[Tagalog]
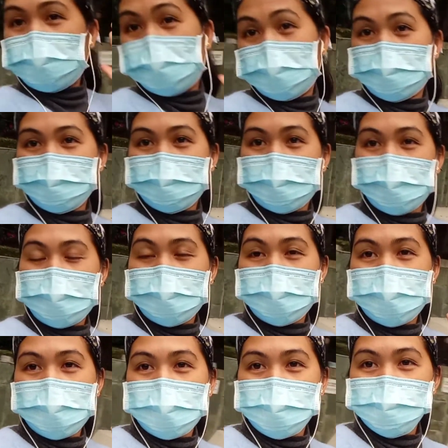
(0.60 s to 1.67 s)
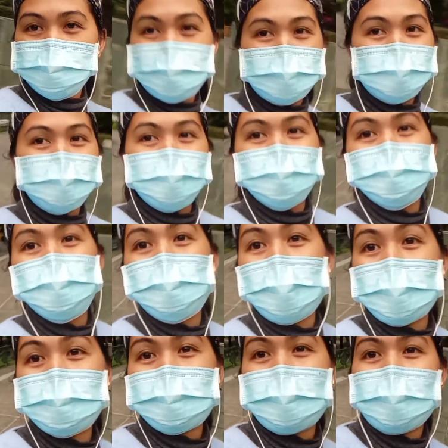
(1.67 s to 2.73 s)
Hi guys! Magandang
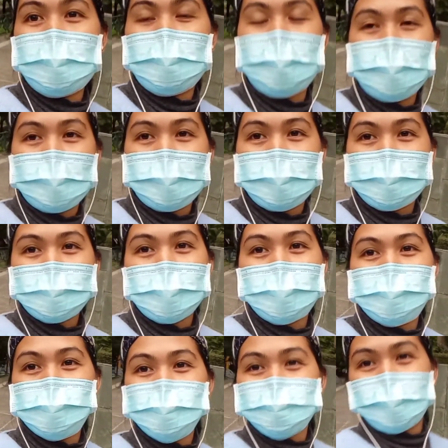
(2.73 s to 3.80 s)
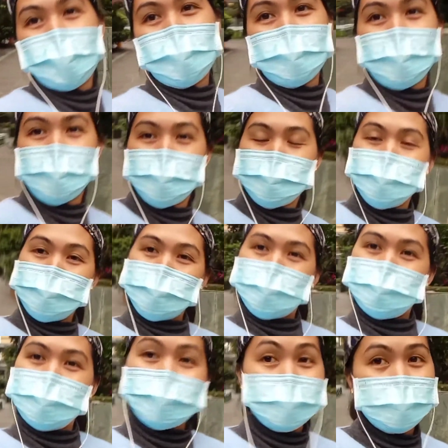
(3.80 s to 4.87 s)
buhay sa lahat! It's me again,
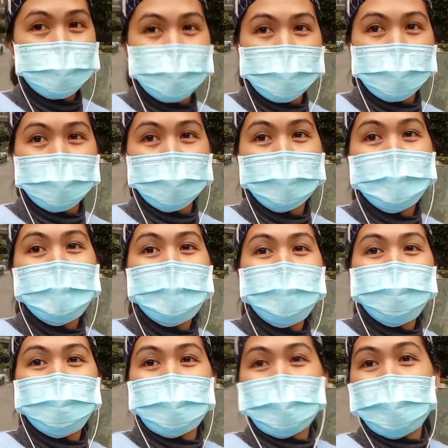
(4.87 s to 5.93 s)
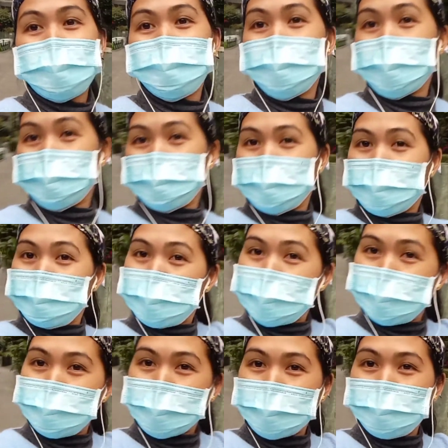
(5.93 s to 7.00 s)
Jubes TV from
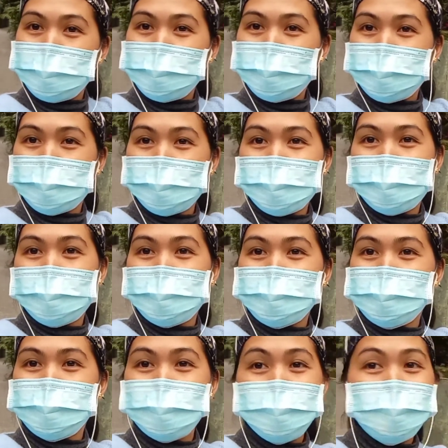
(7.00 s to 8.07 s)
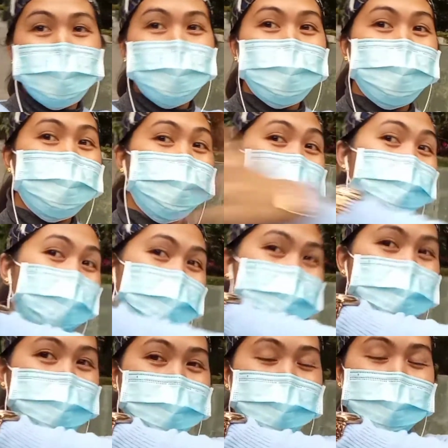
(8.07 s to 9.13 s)
OFW ng Hong Kong to
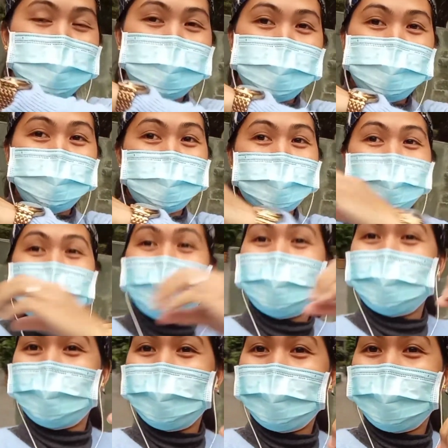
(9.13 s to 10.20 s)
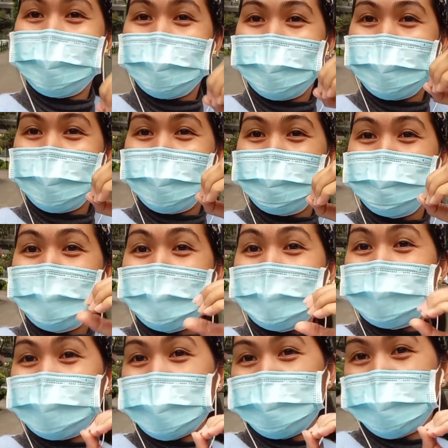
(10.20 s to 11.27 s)
Philippines with love!
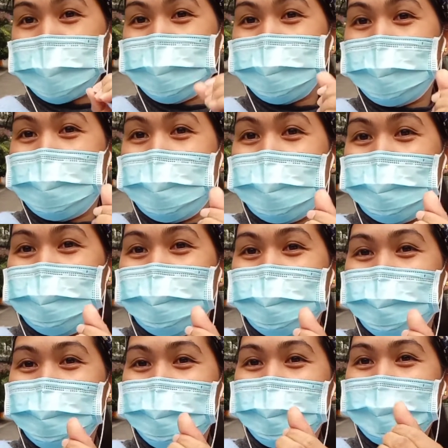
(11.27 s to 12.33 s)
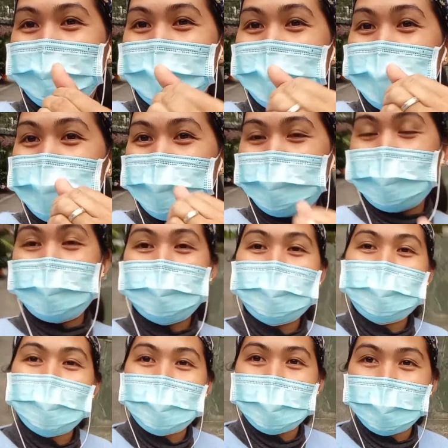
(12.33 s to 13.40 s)
Saan ba yung love? With
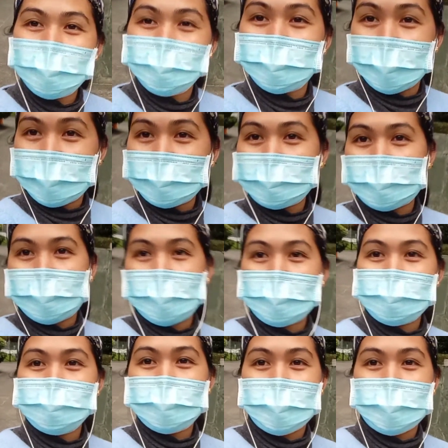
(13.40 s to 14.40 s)
love! Yan guys!